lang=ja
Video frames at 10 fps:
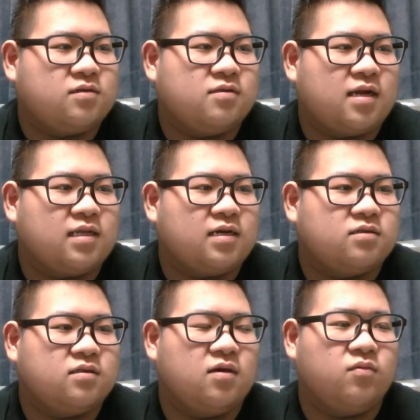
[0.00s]
くだらな
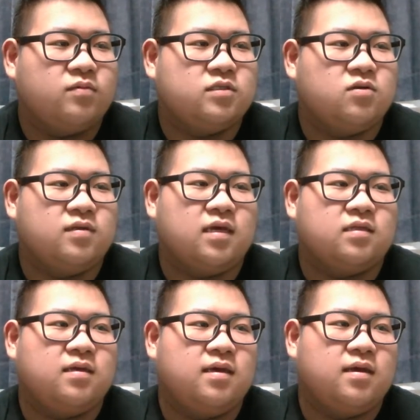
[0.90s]
くて面白いなって
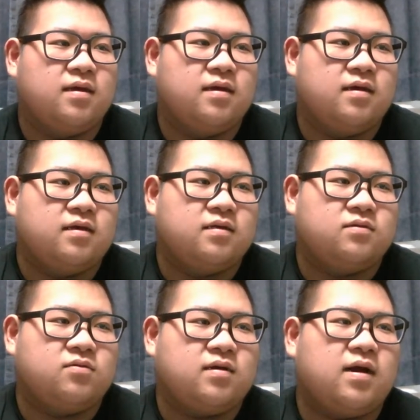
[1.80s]

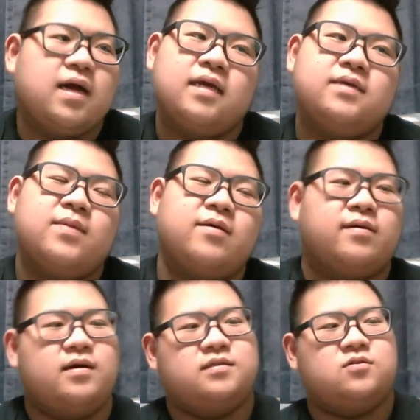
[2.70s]
それが今
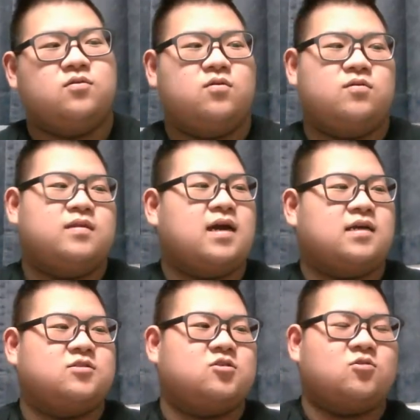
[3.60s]
はそのなん
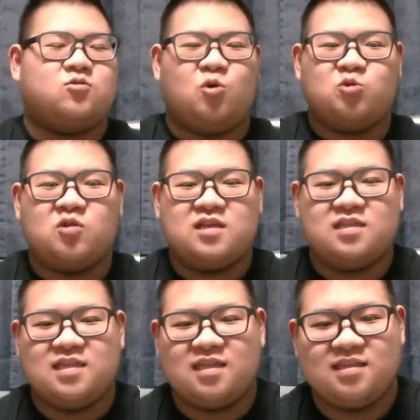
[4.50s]
かちょっと大
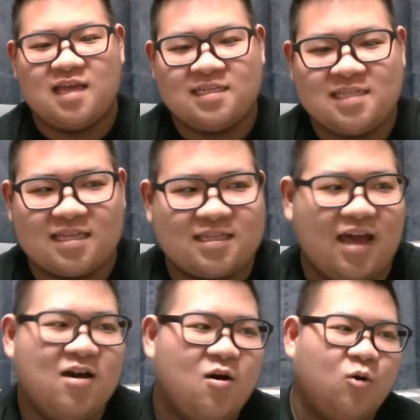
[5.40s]
人になっ
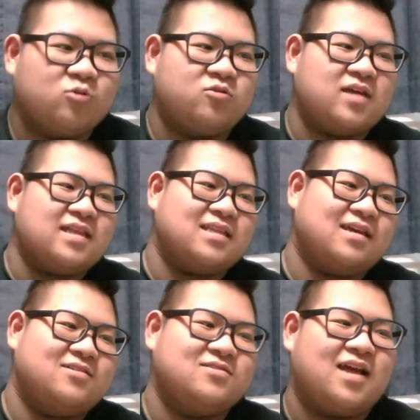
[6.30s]
た大人になっ
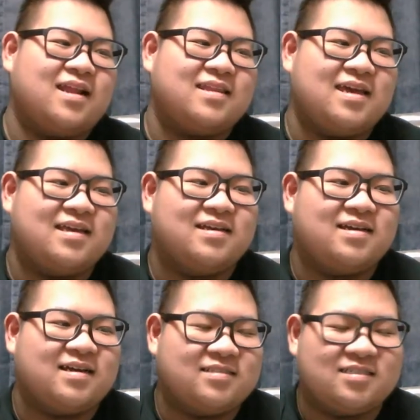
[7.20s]
てくだらない
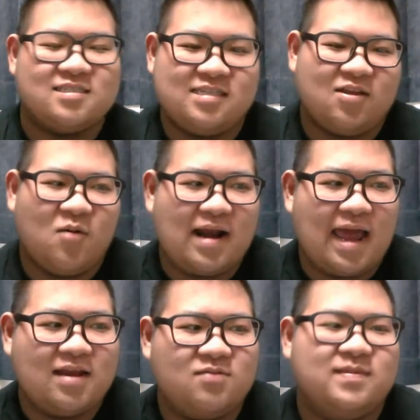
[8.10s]
すぎて
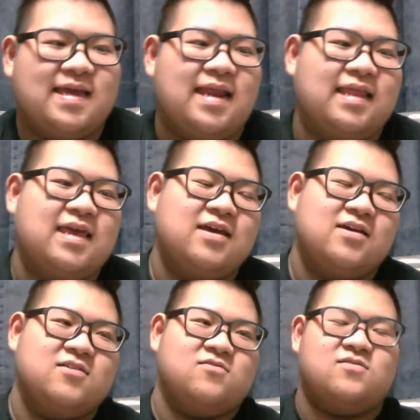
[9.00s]
笑えるみたいなね
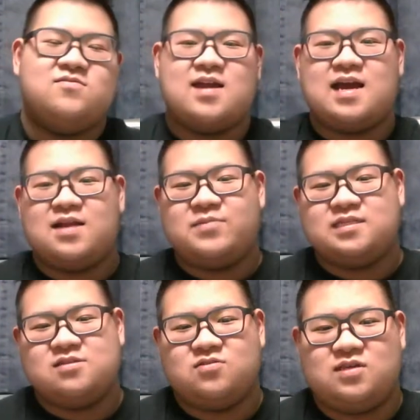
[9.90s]
上から目
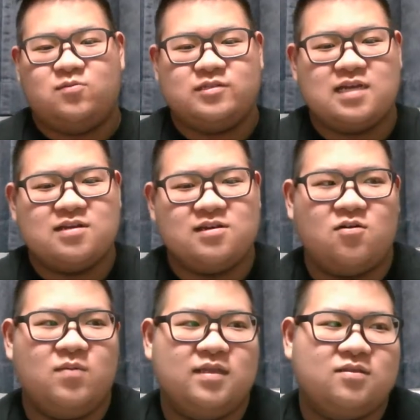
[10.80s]
線の気持ち悪い
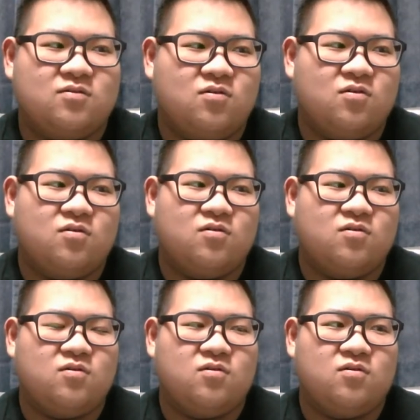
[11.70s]

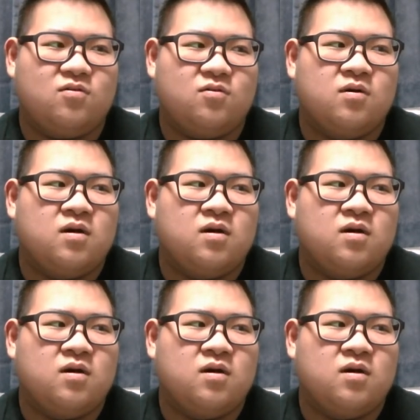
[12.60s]
コメント